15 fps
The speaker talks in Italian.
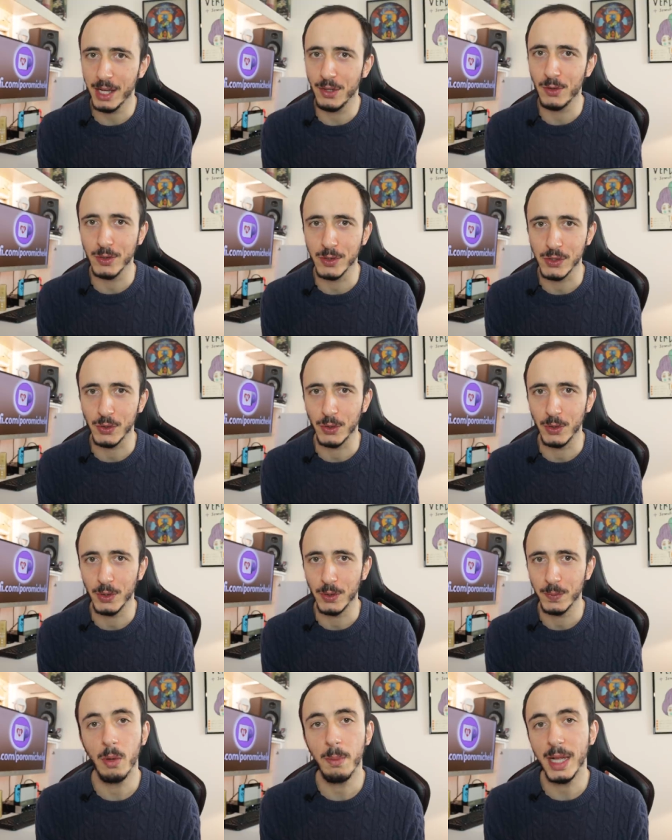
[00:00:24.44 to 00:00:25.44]
e non
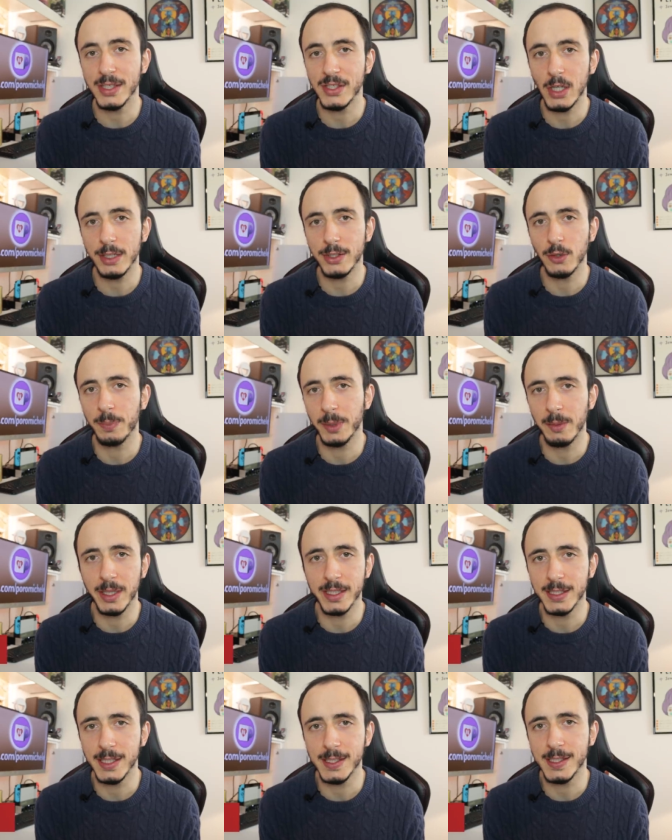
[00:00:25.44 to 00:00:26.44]
solo. Come al solito, prima
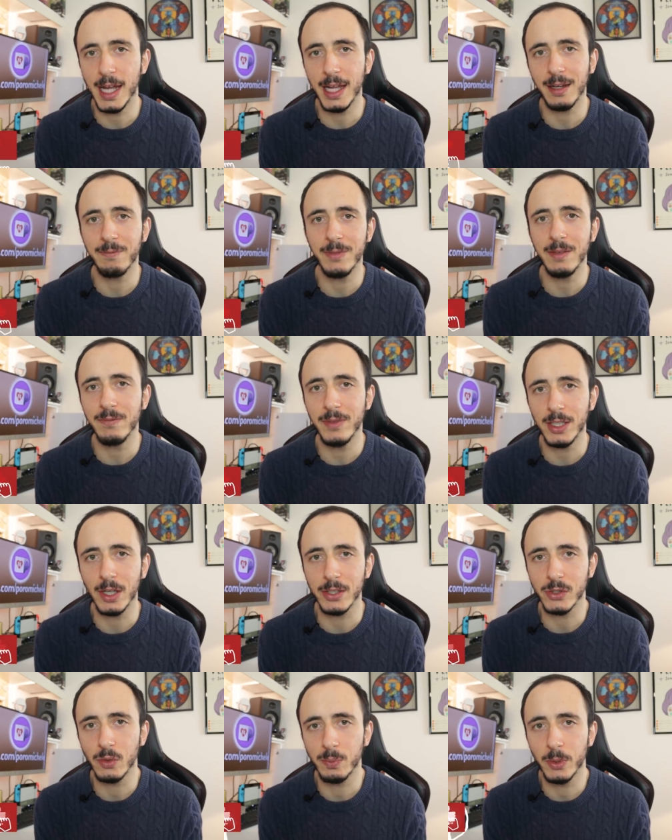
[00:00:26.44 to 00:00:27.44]
di iniziare vi invito
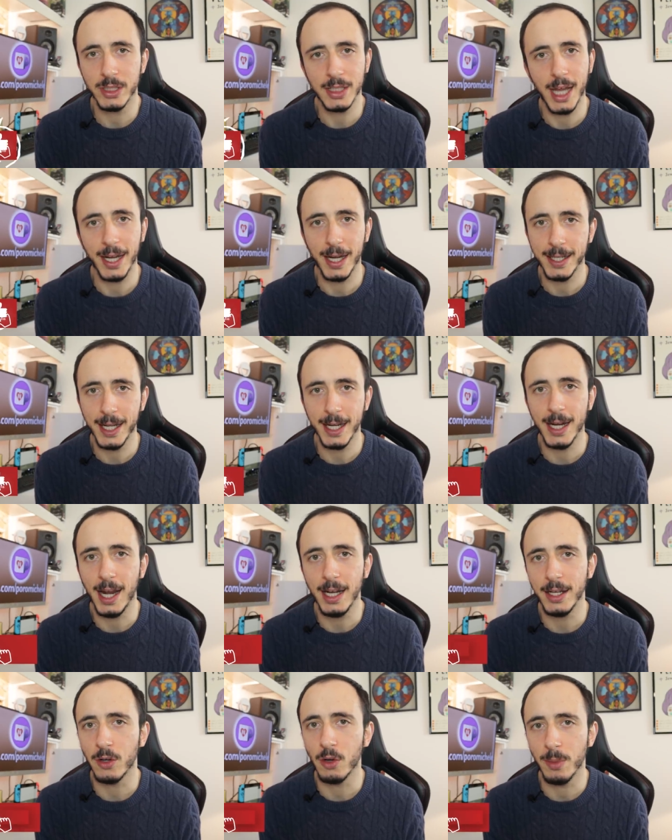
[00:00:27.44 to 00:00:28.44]
a supportare il
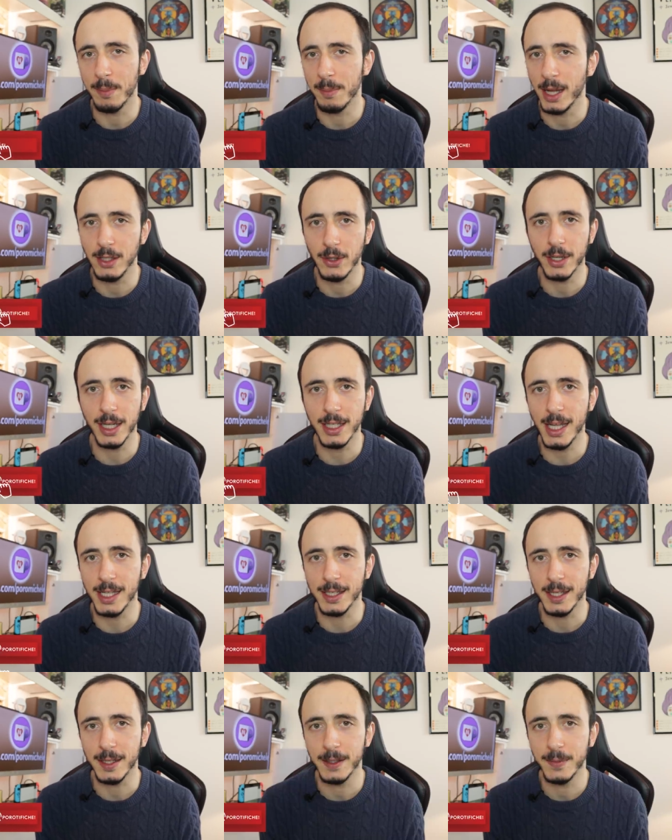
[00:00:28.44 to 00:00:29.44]
canale come meglio
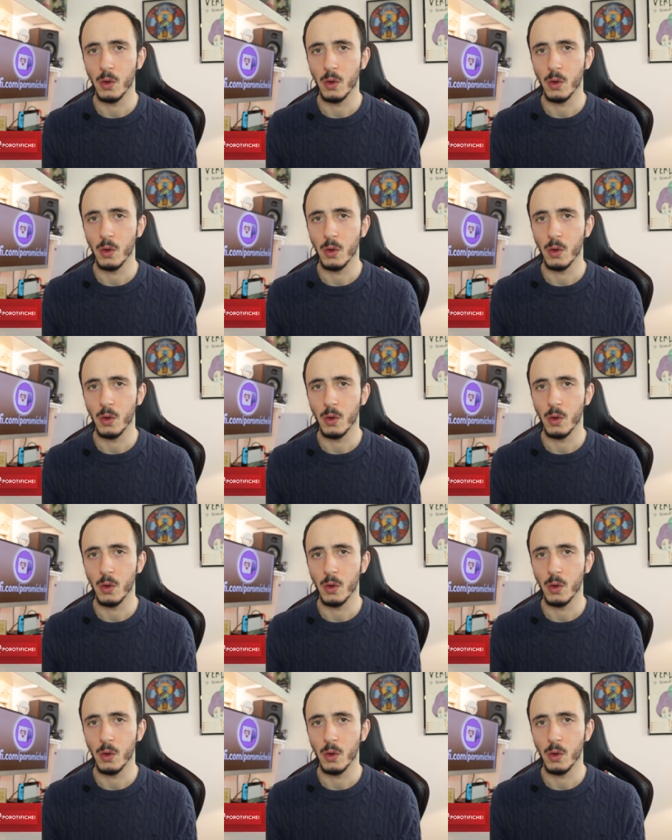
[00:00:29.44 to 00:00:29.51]
credete,